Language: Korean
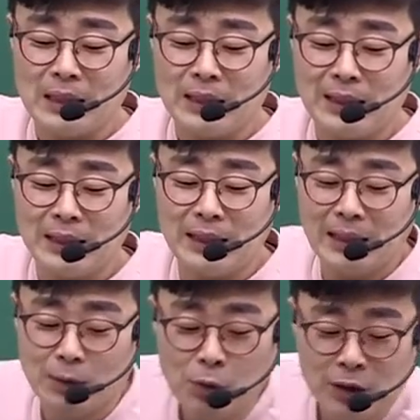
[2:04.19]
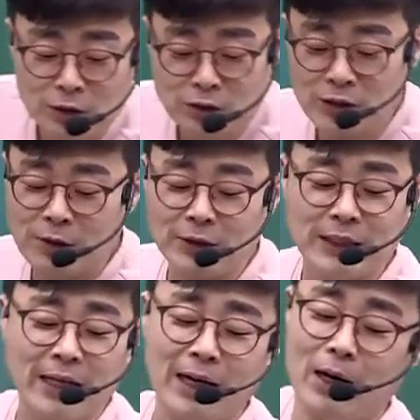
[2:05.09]
이 2016 수능에서
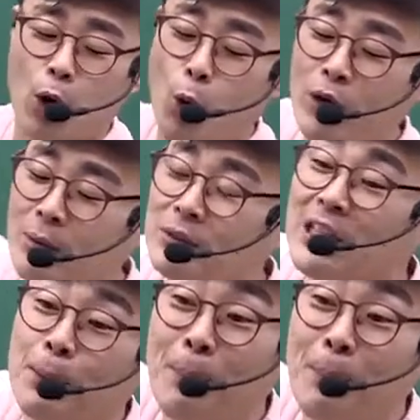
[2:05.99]
제가 어휘 문제를